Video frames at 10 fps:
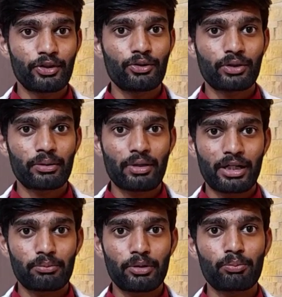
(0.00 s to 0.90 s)
वीडियो के
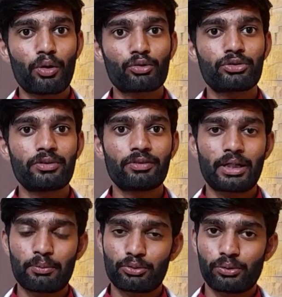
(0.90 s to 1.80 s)
बारे में पौरुष जीवन
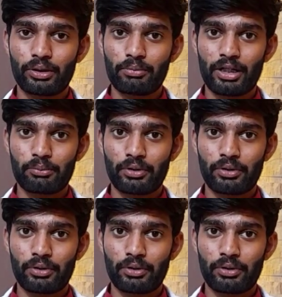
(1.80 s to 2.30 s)
कैप्सूल के बारे